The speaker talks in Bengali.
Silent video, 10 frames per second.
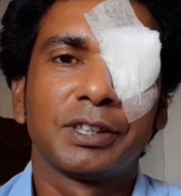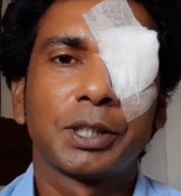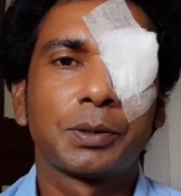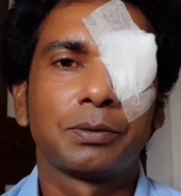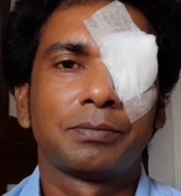
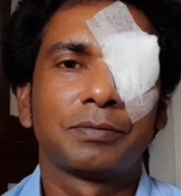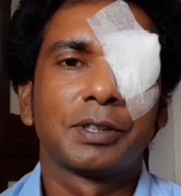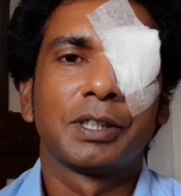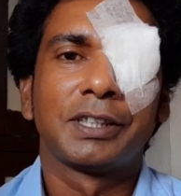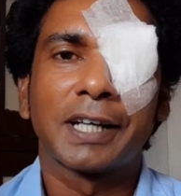যেহেতু
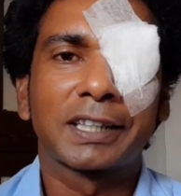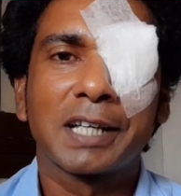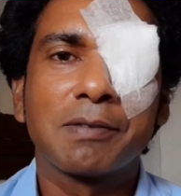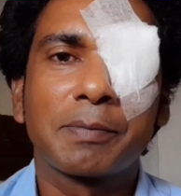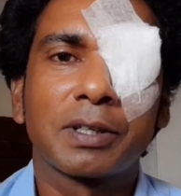ডাক্তারি
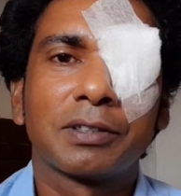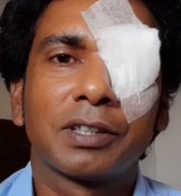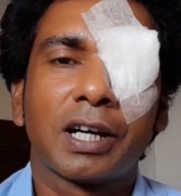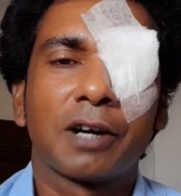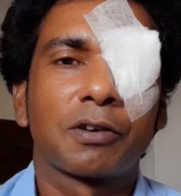ব্যাপার
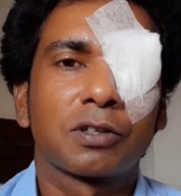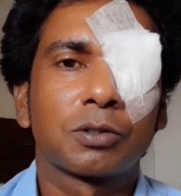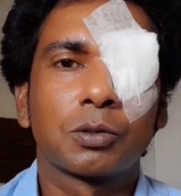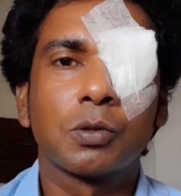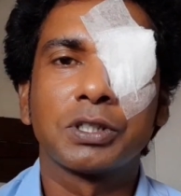আর ওটা তো
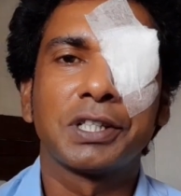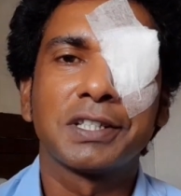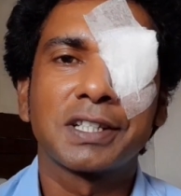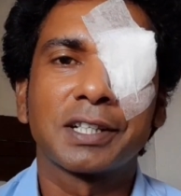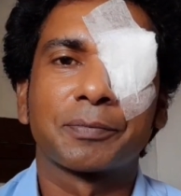চোখ জিনিস
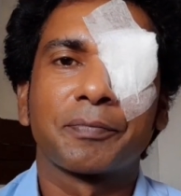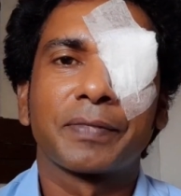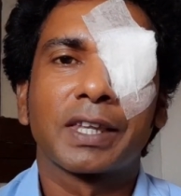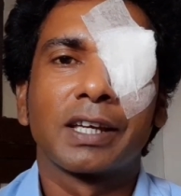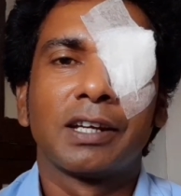না
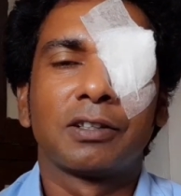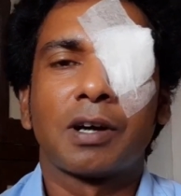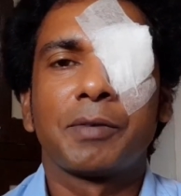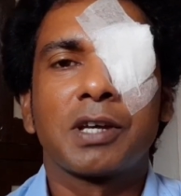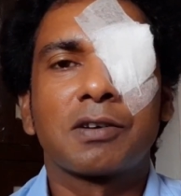তো
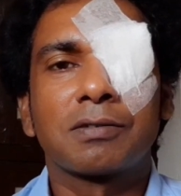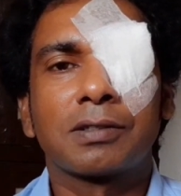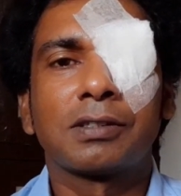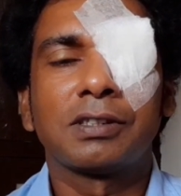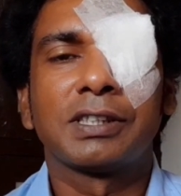আমি কী করলাম
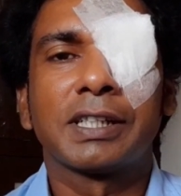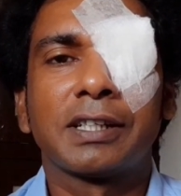তখন যে